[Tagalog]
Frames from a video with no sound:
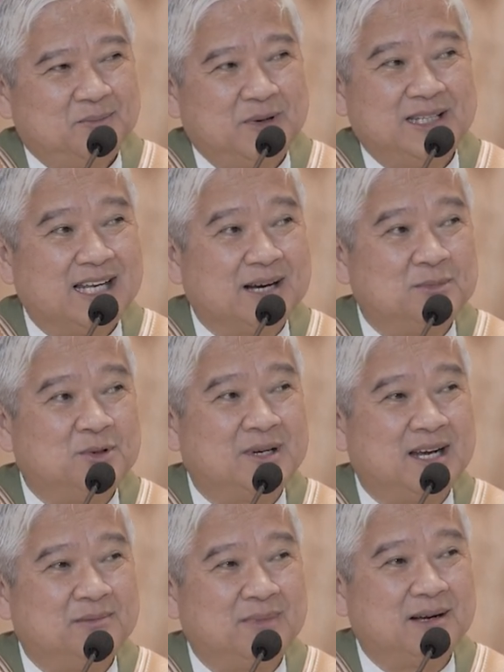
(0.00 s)
pwede ka
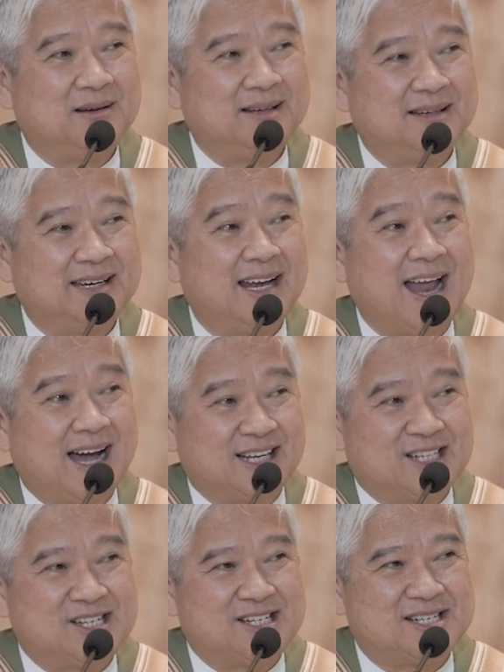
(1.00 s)
munang
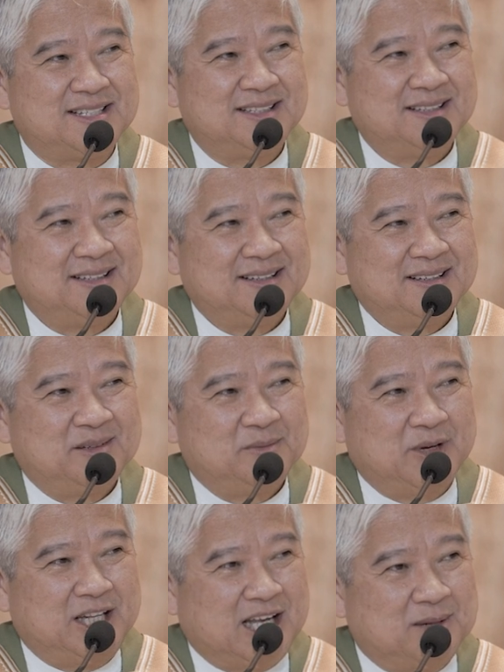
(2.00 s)
mag-relax,
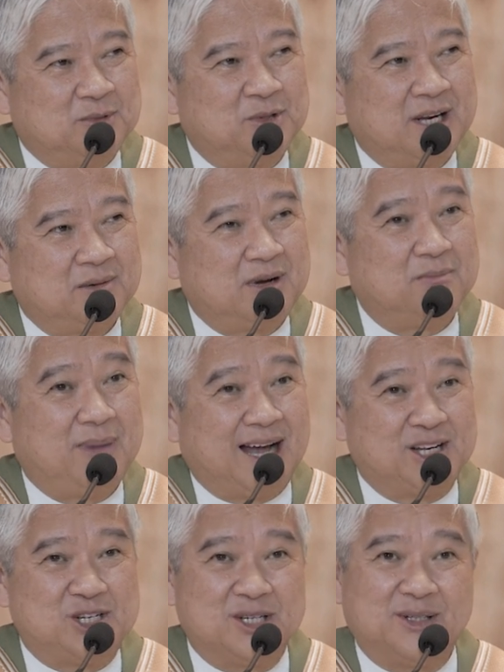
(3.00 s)
pwede ka munang
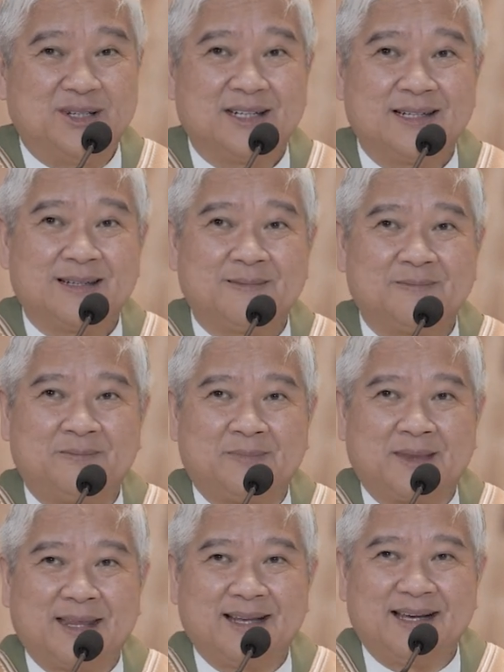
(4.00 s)
magbakasyon
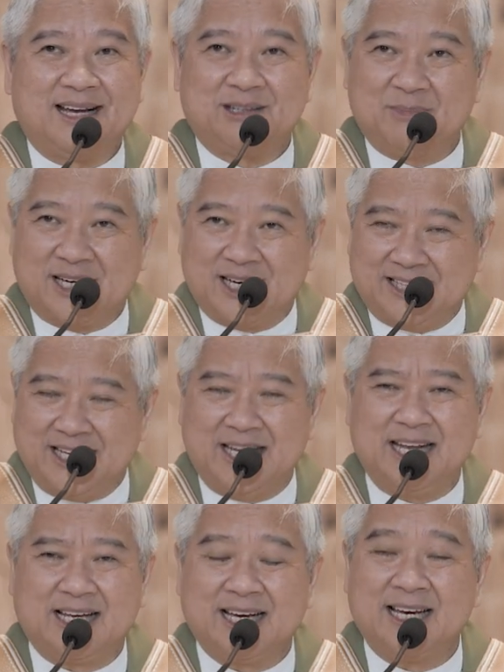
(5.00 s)
at
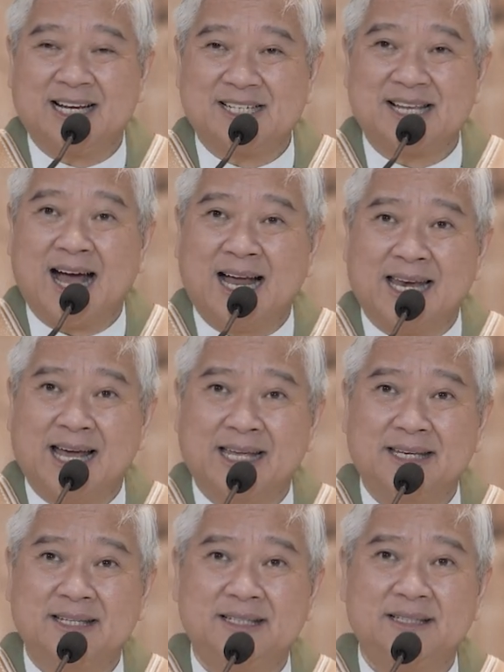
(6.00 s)
manatili ka na lang sa alay.